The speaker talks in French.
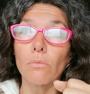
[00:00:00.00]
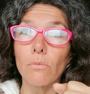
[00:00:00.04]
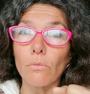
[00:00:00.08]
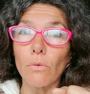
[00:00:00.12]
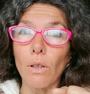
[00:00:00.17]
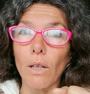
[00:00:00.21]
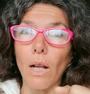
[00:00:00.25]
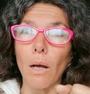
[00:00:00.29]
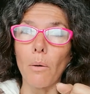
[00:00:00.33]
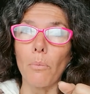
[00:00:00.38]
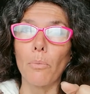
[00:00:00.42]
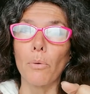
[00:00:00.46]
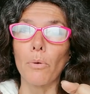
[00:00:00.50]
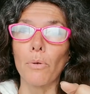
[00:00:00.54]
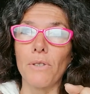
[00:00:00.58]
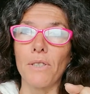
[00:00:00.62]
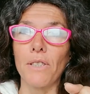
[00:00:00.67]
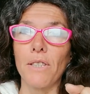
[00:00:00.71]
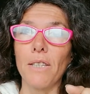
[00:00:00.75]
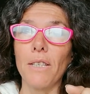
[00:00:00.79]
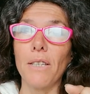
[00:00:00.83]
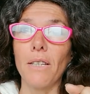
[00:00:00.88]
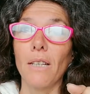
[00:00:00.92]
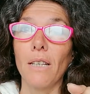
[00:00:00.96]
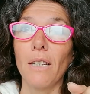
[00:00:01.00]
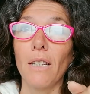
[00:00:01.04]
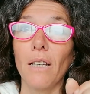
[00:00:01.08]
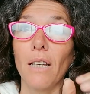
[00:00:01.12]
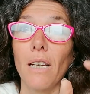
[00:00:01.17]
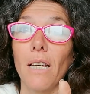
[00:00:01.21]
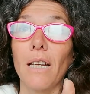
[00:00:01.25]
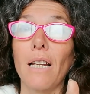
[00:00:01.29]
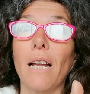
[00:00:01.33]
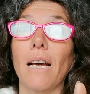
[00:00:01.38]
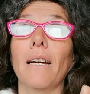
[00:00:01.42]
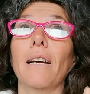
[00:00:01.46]
voilà, petits,
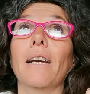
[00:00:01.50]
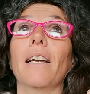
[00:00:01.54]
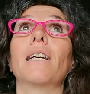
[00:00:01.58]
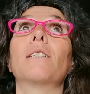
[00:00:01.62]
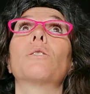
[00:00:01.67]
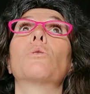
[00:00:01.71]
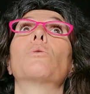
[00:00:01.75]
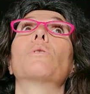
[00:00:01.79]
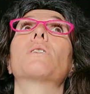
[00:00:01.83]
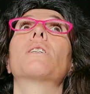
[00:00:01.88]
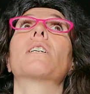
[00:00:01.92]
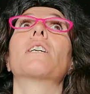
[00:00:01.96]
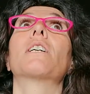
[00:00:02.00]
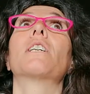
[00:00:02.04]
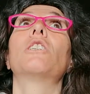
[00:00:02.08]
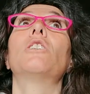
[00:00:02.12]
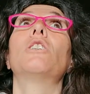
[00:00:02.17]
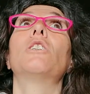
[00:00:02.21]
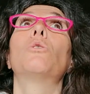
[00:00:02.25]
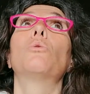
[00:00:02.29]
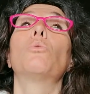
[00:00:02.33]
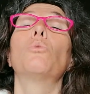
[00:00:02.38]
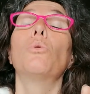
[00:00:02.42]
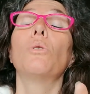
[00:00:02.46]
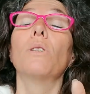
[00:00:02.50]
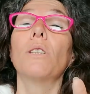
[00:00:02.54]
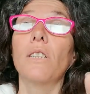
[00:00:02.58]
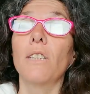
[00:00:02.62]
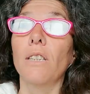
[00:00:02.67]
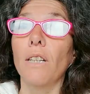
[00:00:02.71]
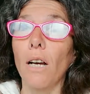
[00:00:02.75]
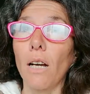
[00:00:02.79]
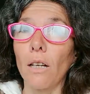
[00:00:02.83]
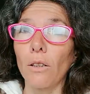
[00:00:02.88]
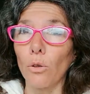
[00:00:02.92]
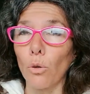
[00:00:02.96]
et la création qui régit tout et
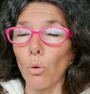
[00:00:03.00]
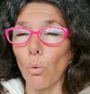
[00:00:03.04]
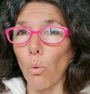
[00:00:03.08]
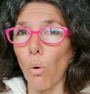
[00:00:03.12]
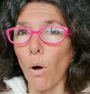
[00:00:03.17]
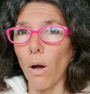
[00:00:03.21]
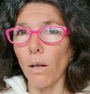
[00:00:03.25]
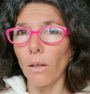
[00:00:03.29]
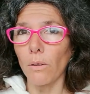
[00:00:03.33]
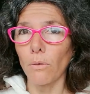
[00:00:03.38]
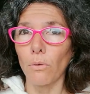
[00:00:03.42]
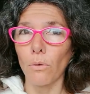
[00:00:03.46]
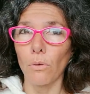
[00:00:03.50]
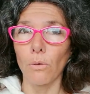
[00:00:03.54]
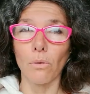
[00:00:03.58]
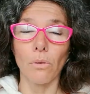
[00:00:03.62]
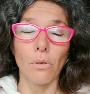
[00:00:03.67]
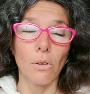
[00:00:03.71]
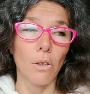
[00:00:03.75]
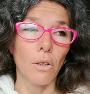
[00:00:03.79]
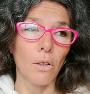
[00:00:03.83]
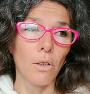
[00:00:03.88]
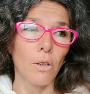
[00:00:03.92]
qui a droit de...